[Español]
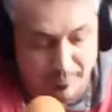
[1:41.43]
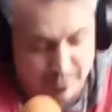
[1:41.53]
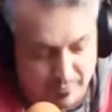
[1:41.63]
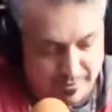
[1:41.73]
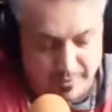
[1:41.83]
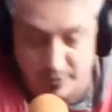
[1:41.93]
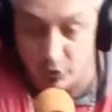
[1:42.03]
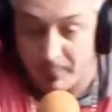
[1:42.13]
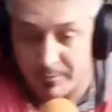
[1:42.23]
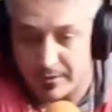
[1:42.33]
de justamente del
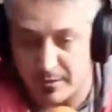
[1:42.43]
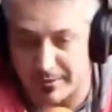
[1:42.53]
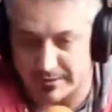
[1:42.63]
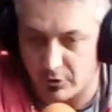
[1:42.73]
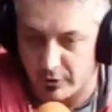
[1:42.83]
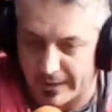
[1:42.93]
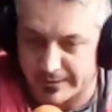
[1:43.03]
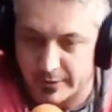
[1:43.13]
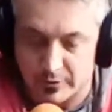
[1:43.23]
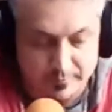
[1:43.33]
técnico de Marcelo
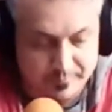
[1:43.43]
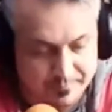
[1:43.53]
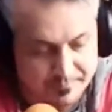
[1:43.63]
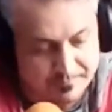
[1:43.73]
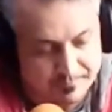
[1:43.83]
Garate, ¿no?